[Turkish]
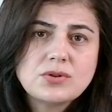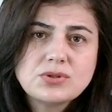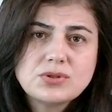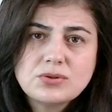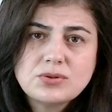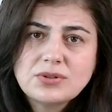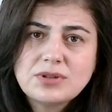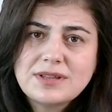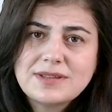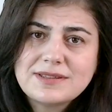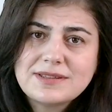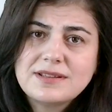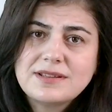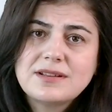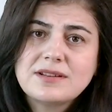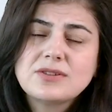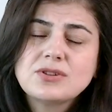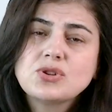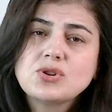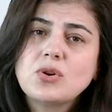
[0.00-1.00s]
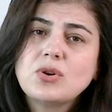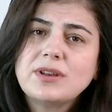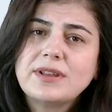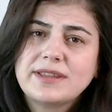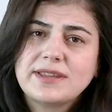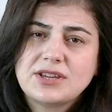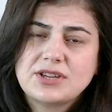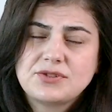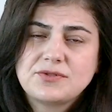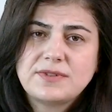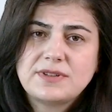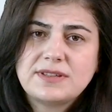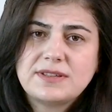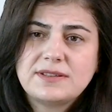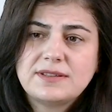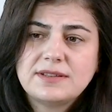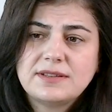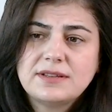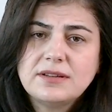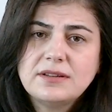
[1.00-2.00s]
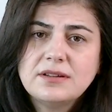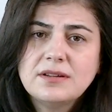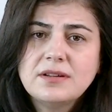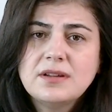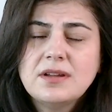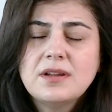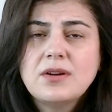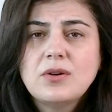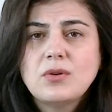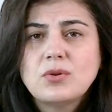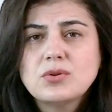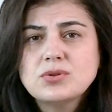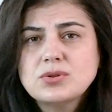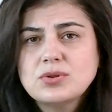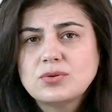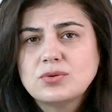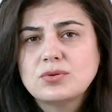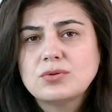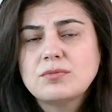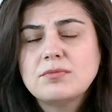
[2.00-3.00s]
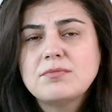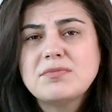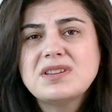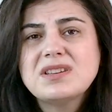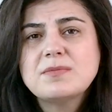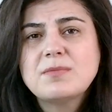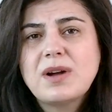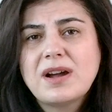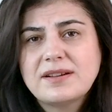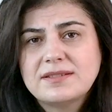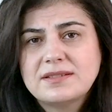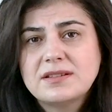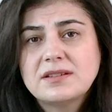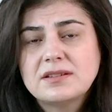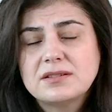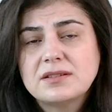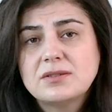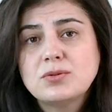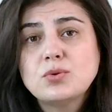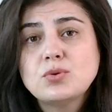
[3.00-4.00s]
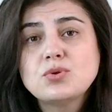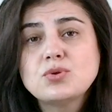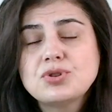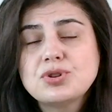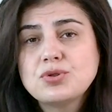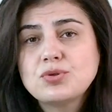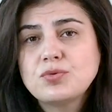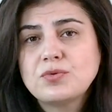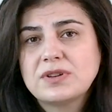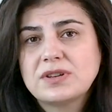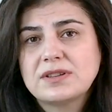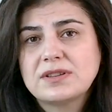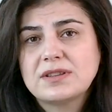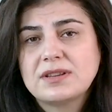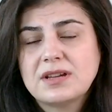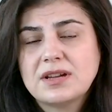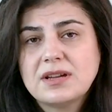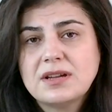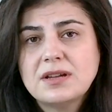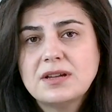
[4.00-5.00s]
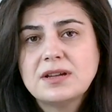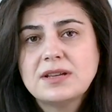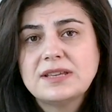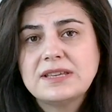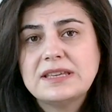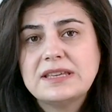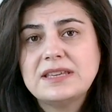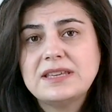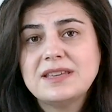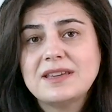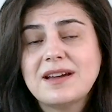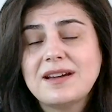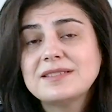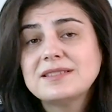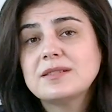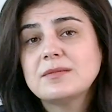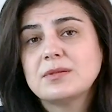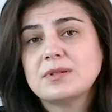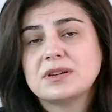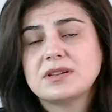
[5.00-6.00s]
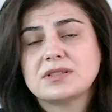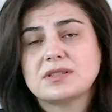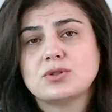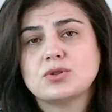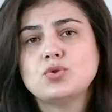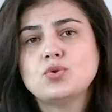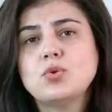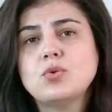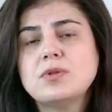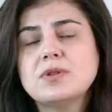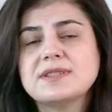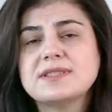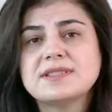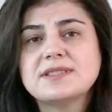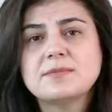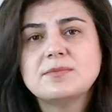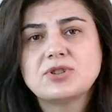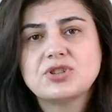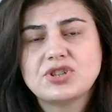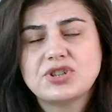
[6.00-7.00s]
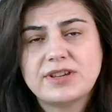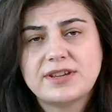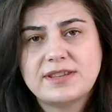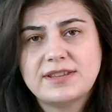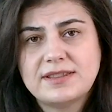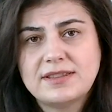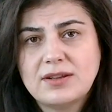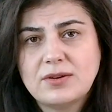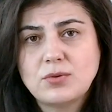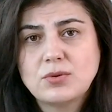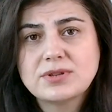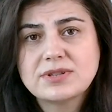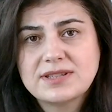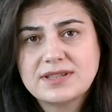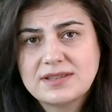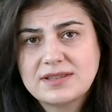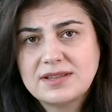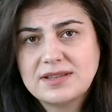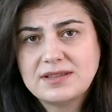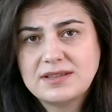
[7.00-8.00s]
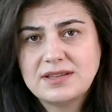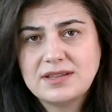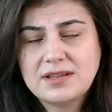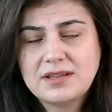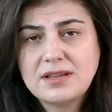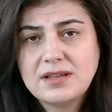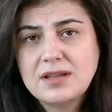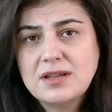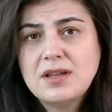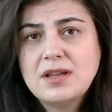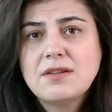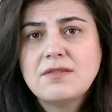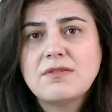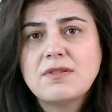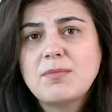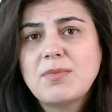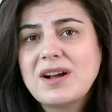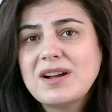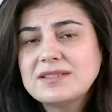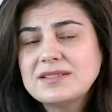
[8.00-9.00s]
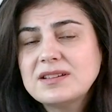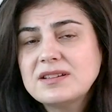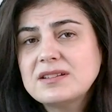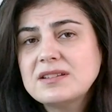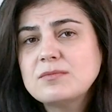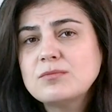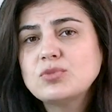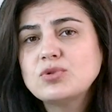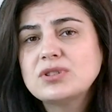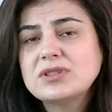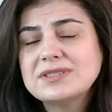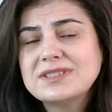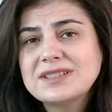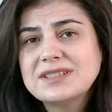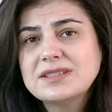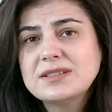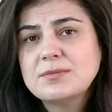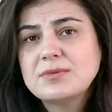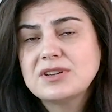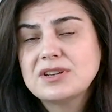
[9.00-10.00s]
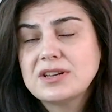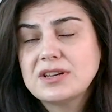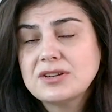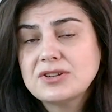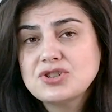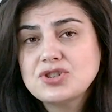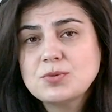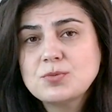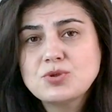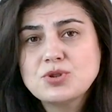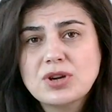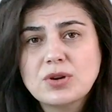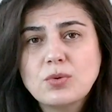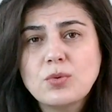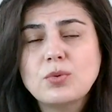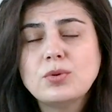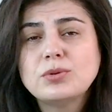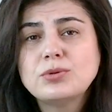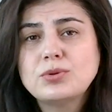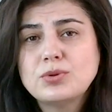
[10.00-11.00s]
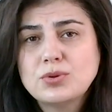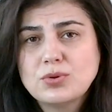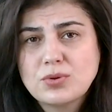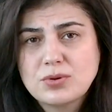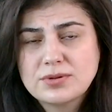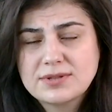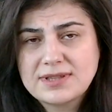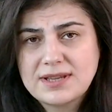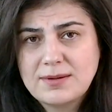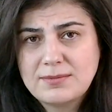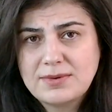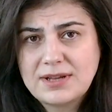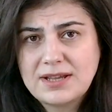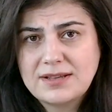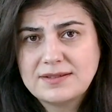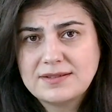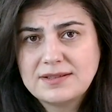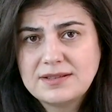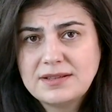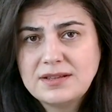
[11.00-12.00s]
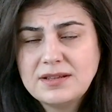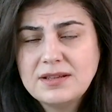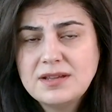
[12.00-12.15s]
Ozonun etkilerini şöyle keşfedildi. Ozonun bir bakterinin hücre duvarında ki yağ tabakasını çok hızlı bir şekilde oksitlediği ve bakterinin buna dayanamayarak çabucak öldüğü gözlemlendi.